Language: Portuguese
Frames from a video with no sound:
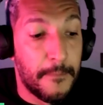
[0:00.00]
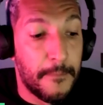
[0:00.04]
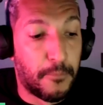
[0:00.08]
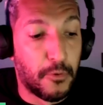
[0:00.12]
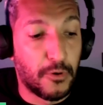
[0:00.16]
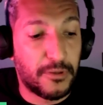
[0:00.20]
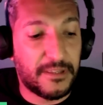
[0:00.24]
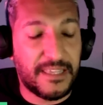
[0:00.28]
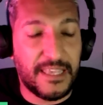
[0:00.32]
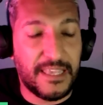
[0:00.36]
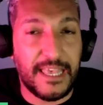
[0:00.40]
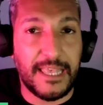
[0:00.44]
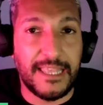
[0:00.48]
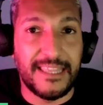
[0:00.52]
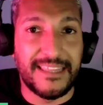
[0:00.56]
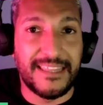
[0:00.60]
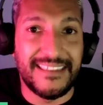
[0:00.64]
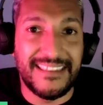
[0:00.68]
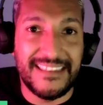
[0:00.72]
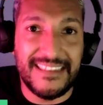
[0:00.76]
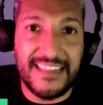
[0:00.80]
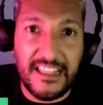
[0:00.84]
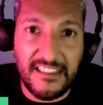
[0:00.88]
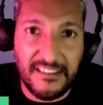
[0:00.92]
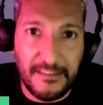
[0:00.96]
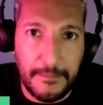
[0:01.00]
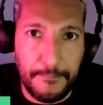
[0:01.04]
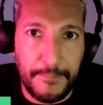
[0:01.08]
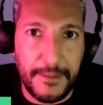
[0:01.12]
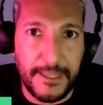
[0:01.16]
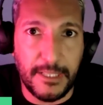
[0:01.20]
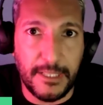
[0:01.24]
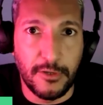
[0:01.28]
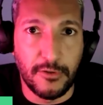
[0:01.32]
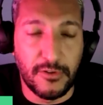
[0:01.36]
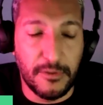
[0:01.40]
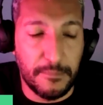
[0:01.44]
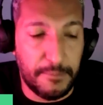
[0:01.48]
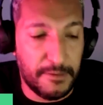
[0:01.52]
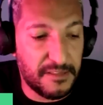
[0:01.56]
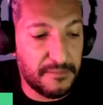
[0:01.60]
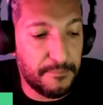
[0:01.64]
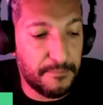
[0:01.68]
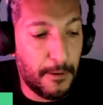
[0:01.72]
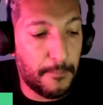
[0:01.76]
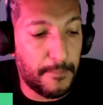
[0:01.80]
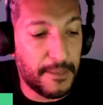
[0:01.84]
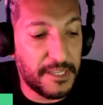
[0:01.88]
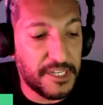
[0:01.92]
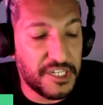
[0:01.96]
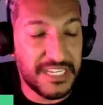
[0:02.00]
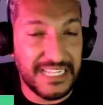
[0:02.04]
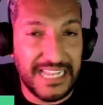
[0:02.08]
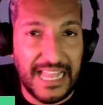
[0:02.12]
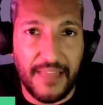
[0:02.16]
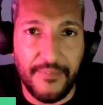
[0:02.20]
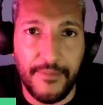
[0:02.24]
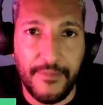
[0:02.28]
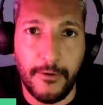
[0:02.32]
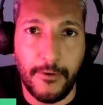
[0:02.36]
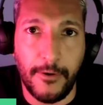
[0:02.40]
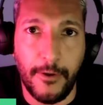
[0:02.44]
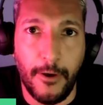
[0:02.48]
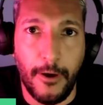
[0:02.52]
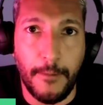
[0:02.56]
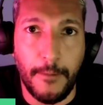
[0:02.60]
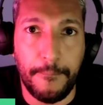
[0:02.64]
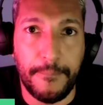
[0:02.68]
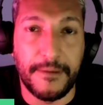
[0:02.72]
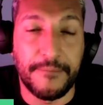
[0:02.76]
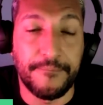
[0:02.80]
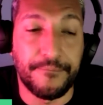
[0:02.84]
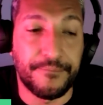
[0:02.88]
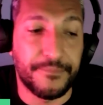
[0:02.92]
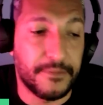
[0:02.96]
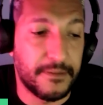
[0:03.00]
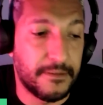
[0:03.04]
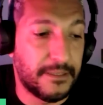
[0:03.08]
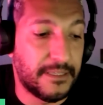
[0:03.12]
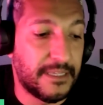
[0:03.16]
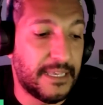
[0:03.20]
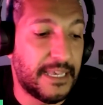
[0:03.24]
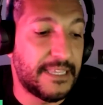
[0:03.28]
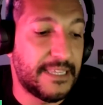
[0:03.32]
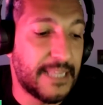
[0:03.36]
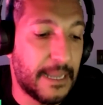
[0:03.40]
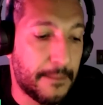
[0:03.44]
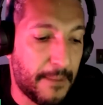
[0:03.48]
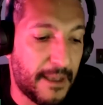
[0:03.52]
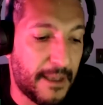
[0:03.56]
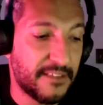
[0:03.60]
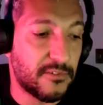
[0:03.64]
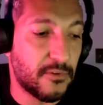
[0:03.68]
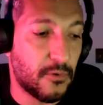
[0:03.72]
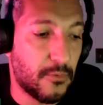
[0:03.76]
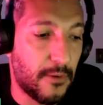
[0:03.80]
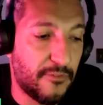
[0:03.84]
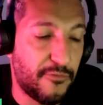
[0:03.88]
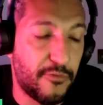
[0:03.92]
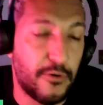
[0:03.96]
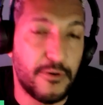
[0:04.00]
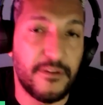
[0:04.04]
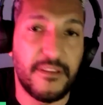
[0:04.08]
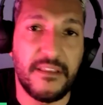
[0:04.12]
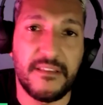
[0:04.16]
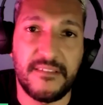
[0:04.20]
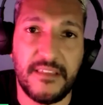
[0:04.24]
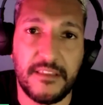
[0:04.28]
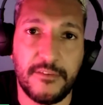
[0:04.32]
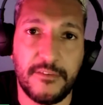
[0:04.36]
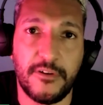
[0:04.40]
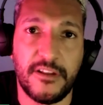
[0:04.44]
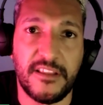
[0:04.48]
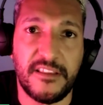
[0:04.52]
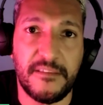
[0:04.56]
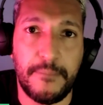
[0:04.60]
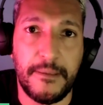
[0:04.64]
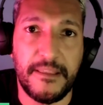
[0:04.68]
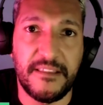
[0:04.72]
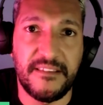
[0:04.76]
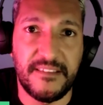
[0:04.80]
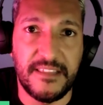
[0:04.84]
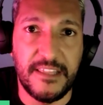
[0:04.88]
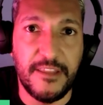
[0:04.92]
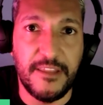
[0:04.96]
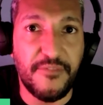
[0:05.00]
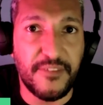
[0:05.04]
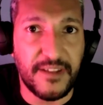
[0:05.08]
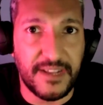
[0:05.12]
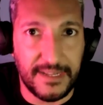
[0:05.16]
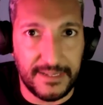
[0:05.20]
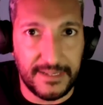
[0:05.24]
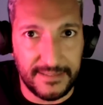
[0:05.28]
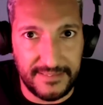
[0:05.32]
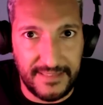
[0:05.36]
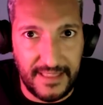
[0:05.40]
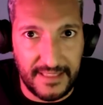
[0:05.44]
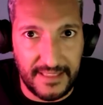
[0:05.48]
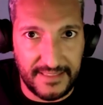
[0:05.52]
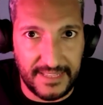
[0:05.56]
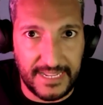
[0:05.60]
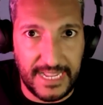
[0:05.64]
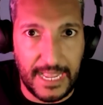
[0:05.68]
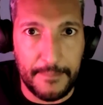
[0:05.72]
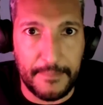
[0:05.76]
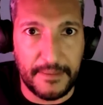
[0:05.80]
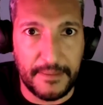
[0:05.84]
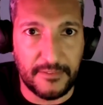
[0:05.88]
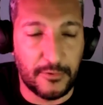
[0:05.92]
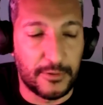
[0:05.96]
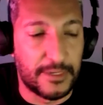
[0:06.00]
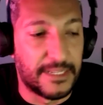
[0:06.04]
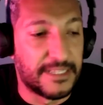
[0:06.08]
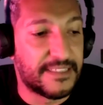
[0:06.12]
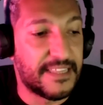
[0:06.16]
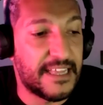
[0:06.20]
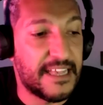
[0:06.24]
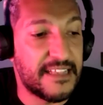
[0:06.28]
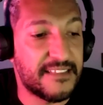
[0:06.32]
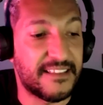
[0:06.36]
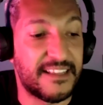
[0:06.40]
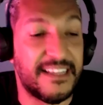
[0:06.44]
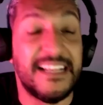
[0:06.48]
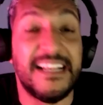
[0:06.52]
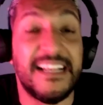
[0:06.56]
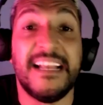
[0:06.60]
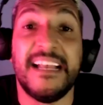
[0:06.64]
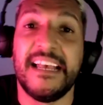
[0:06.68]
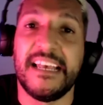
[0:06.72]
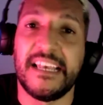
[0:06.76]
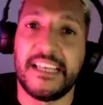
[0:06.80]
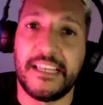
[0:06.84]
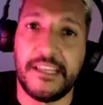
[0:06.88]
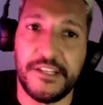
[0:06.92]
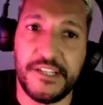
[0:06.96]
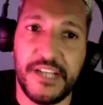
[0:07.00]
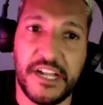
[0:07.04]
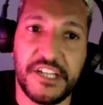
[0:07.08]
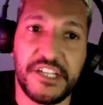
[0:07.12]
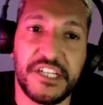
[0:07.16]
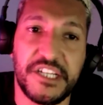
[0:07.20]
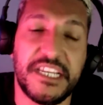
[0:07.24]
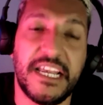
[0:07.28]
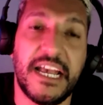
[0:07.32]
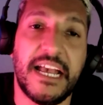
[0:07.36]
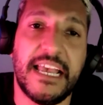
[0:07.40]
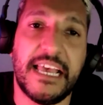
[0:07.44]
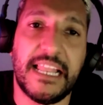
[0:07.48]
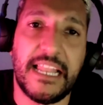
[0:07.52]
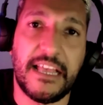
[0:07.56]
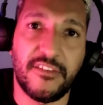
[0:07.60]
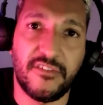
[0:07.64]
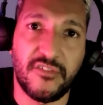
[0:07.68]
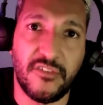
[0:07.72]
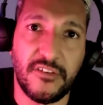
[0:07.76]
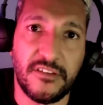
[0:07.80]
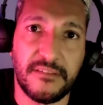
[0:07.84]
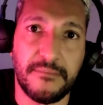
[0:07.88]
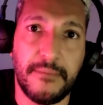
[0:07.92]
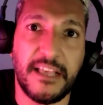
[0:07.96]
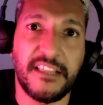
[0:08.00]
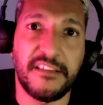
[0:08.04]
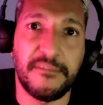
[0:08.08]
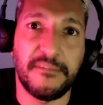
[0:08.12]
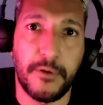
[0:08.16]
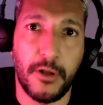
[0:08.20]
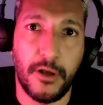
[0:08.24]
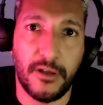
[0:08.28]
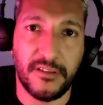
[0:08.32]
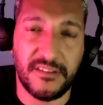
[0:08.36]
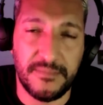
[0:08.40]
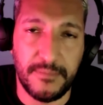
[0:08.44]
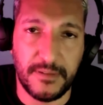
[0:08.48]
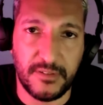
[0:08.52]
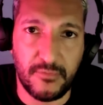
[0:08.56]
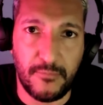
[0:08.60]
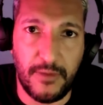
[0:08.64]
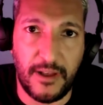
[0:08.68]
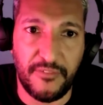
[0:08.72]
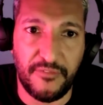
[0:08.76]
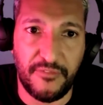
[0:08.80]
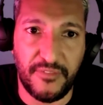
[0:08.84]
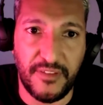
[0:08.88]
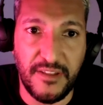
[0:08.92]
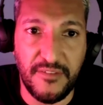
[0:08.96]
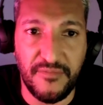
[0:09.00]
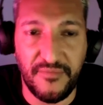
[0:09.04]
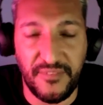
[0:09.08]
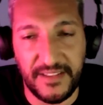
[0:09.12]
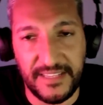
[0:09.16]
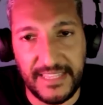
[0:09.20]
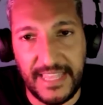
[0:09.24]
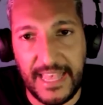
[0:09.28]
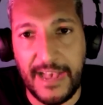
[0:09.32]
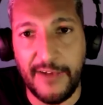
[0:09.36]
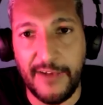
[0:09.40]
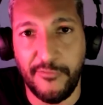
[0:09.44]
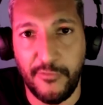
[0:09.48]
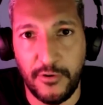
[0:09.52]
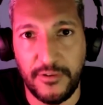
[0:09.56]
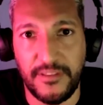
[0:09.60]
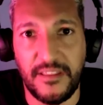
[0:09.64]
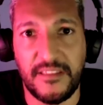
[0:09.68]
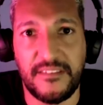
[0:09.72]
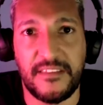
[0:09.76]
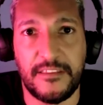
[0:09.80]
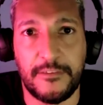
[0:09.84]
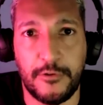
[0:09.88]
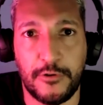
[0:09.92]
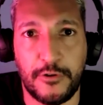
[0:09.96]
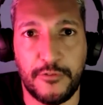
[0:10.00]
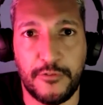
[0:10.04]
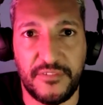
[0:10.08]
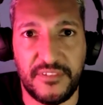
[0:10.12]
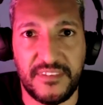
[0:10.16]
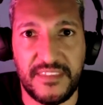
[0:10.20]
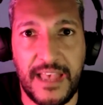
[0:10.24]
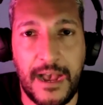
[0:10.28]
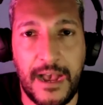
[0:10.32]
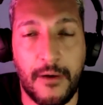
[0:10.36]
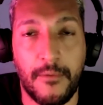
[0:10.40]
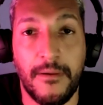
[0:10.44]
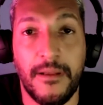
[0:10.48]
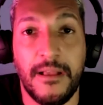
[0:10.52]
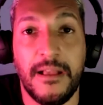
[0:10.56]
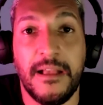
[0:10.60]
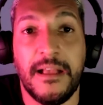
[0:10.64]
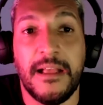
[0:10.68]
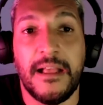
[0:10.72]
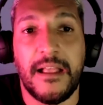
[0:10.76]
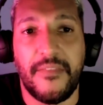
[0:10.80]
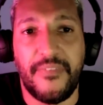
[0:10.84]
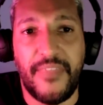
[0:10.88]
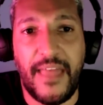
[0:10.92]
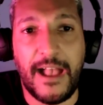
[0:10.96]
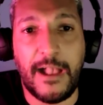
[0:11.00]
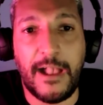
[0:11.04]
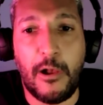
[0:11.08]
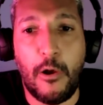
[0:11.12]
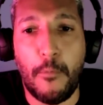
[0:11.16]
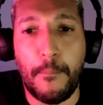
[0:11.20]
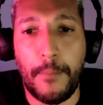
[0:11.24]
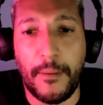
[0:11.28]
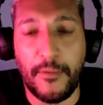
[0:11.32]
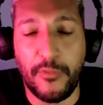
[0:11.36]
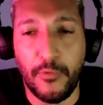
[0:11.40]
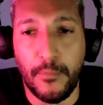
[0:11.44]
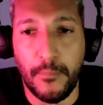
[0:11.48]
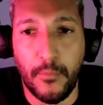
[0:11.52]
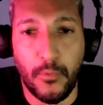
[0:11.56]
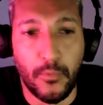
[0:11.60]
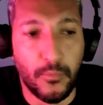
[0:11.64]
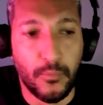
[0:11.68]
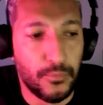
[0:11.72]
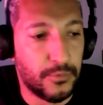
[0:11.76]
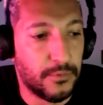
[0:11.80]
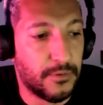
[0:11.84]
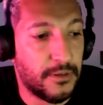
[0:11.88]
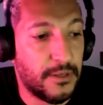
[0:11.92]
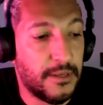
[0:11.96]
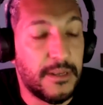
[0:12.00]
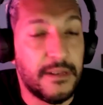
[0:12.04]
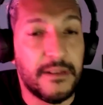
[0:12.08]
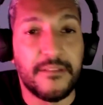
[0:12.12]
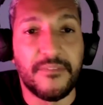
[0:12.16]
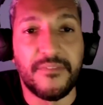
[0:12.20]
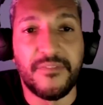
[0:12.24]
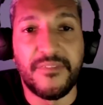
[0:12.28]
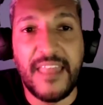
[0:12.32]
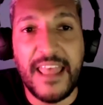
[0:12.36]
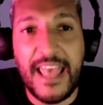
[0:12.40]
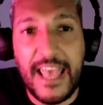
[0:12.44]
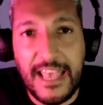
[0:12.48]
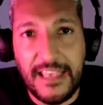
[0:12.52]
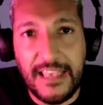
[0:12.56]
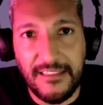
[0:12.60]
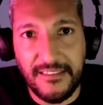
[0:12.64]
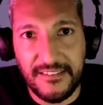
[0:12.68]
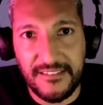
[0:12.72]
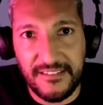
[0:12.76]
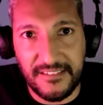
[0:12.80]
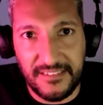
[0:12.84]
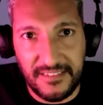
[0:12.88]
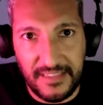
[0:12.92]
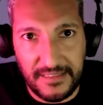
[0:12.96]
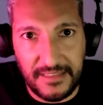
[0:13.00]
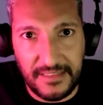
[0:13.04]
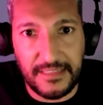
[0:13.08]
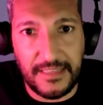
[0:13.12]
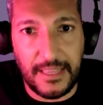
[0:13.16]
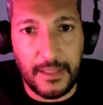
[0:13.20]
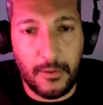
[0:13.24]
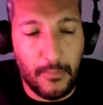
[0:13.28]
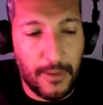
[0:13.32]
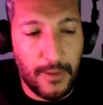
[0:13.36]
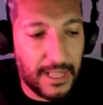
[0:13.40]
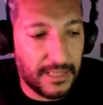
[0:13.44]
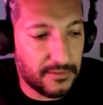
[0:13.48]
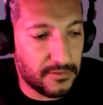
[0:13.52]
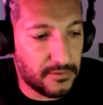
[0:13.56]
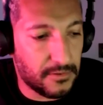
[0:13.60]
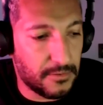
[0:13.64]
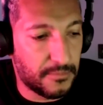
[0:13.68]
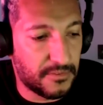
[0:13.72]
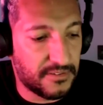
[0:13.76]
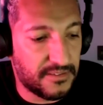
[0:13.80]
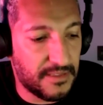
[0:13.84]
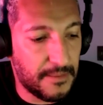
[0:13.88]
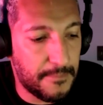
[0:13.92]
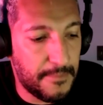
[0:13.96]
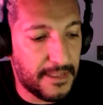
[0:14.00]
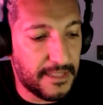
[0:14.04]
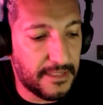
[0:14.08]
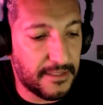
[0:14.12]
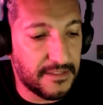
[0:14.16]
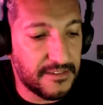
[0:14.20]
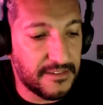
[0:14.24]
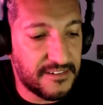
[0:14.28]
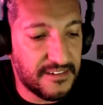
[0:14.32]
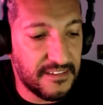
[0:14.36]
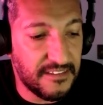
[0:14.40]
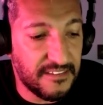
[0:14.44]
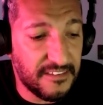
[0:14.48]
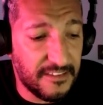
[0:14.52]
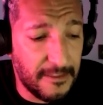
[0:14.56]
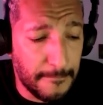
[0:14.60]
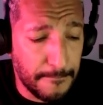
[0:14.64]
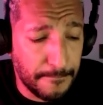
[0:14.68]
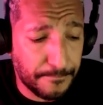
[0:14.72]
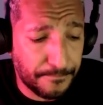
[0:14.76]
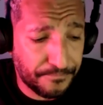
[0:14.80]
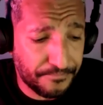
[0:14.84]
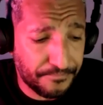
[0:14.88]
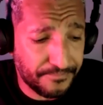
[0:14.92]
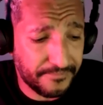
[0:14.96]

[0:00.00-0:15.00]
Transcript: porque nesse período, principalmente lá na Europa, e ainda mais com a fornecedora específica dessa camisa holandesa, que já tinha relações mais próximas com a FIFA e é a fornecedora oficial da Copa do Mundo desde 74, como você bem disse,